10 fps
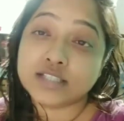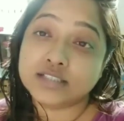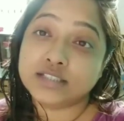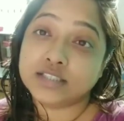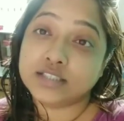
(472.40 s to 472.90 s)

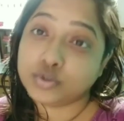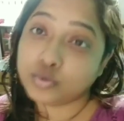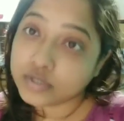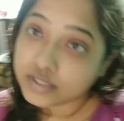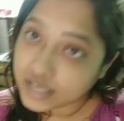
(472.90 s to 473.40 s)
যে
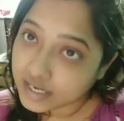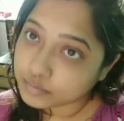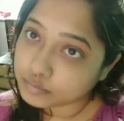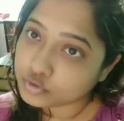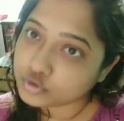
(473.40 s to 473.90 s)
শরীর
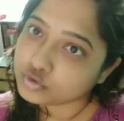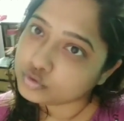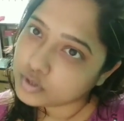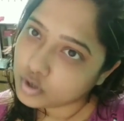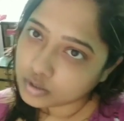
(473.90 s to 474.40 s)
খারাপের মধ্যে যদি
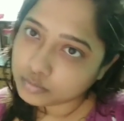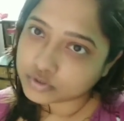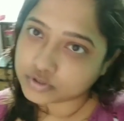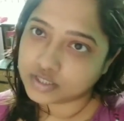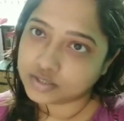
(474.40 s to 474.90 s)
তুমি ঘরে
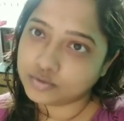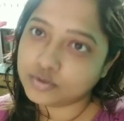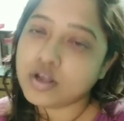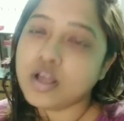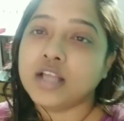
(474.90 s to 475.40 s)
বসে থাকো
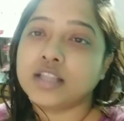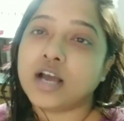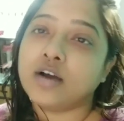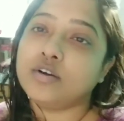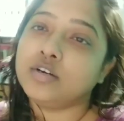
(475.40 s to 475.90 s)

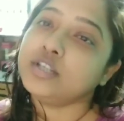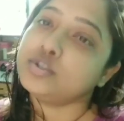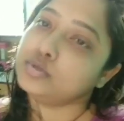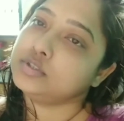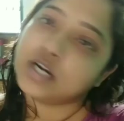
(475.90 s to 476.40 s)
তাহলে
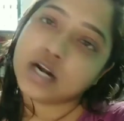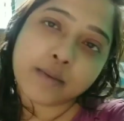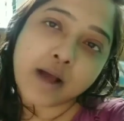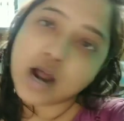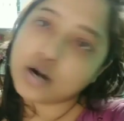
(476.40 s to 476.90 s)
শরীর
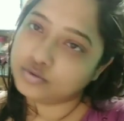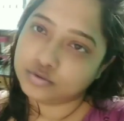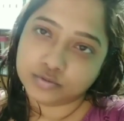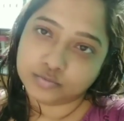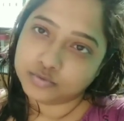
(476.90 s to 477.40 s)
খারাপ আরও
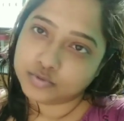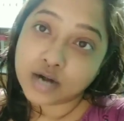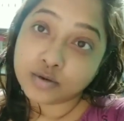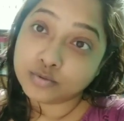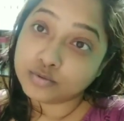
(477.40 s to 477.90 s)
জোরে
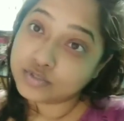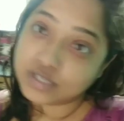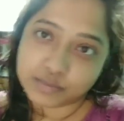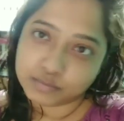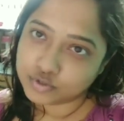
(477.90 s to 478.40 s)
আরও
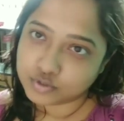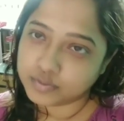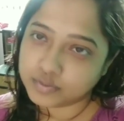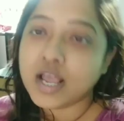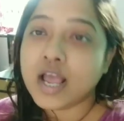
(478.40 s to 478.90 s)
চেপে
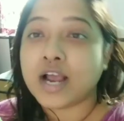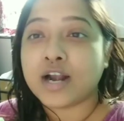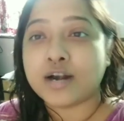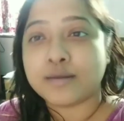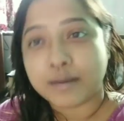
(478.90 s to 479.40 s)
বসবে
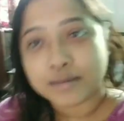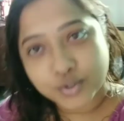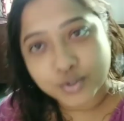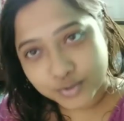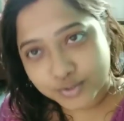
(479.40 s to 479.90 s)
কারণ আমার বাবা
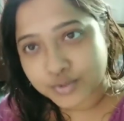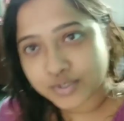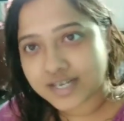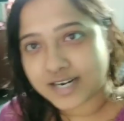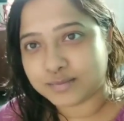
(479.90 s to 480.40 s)
যখনই
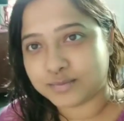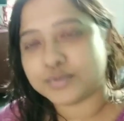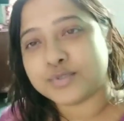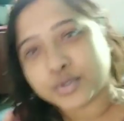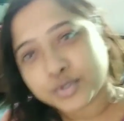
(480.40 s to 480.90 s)
শরীর খারাপ
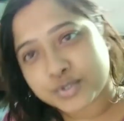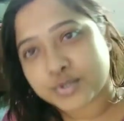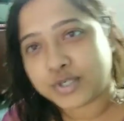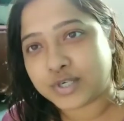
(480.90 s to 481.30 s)
হতো যতই শরীর